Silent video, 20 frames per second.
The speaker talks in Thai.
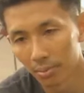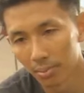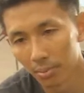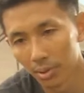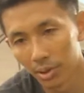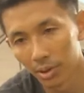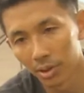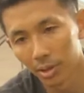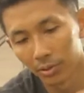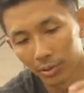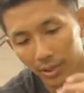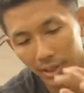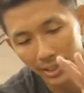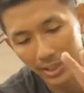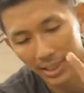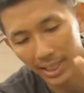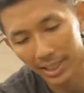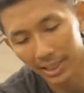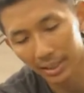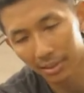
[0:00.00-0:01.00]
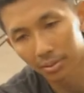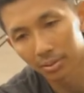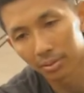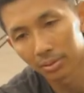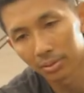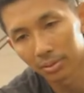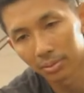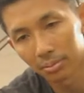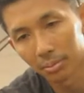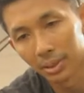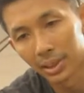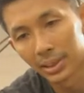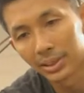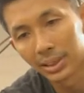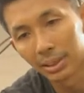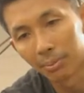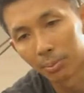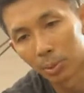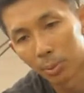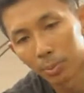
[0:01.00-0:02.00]
พอไฟแช็กเบิร์น
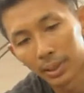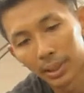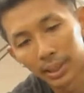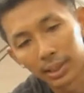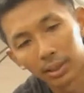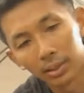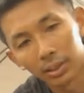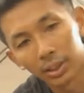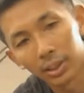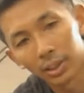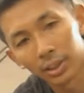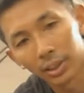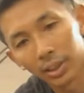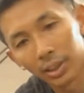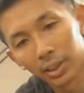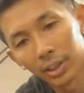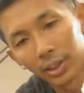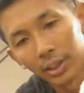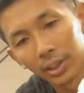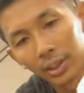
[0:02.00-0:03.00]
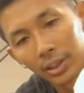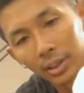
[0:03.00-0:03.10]
เสร็จปุ๊บเนี่ยเราก็ค่อย